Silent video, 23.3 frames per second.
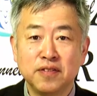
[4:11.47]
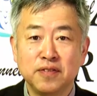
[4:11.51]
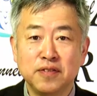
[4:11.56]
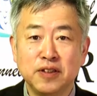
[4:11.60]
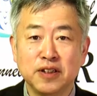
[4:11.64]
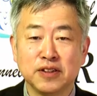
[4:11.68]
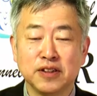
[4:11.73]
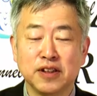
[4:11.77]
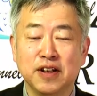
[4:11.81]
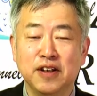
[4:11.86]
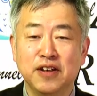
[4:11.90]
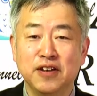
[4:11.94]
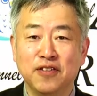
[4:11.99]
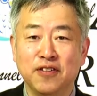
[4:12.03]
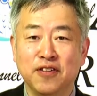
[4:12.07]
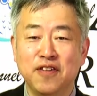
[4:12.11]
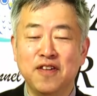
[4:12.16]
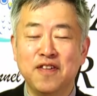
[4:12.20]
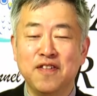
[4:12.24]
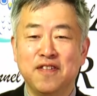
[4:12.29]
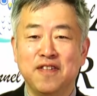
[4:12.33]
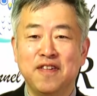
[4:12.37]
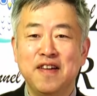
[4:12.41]
皆さん、あ
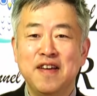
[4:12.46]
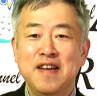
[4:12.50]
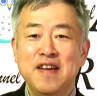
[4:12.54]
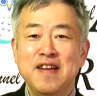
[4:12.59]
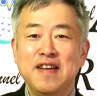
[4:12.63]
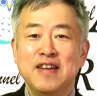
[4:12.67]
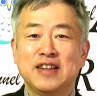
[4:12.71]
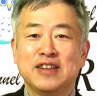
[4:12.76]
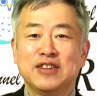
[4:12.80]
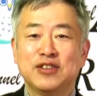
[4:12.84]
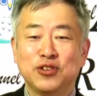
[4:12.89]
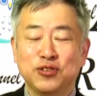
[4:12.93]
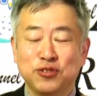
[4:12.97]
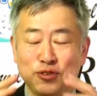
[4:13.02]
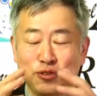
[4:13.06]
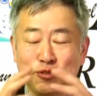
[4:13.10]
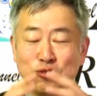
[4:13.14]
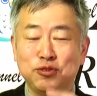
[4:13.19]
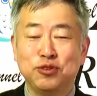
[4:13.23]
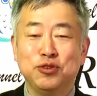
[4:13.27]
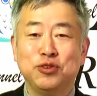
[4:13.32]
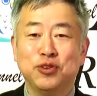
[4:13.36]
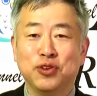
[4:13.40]
の、そう、
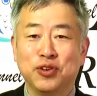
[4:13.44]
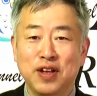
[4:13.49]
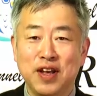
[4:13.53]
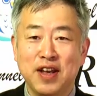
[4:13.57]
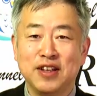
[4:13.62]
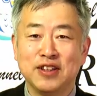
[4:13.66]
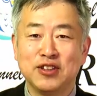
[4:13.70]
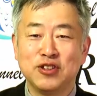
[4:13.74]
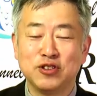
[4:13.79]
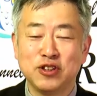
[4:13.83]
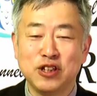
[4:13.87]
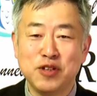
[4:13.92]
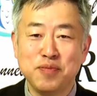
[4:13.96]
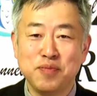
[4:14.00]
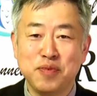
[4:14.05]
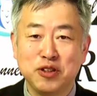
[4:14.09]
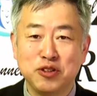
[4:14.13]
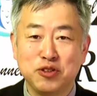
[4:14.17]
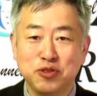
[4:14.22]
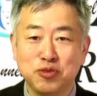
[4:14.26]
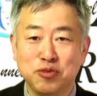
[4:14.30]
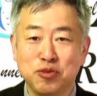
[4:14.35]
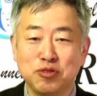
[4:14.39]
そうですよね。習近
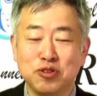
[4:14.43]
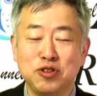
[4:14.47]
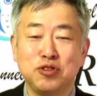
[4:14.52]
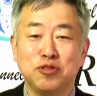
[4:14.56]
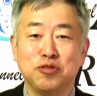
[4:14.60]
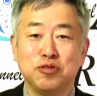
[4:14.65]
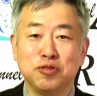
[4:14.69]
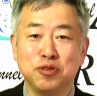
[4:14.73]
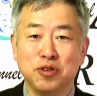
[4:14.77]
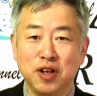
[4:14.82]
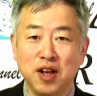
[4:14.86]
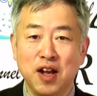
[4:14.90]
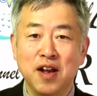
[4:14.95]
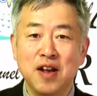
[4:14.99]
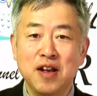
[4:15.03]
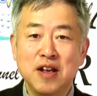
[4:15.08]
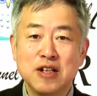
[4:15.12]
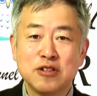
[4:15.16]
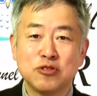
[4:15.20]
平中国人ですよね。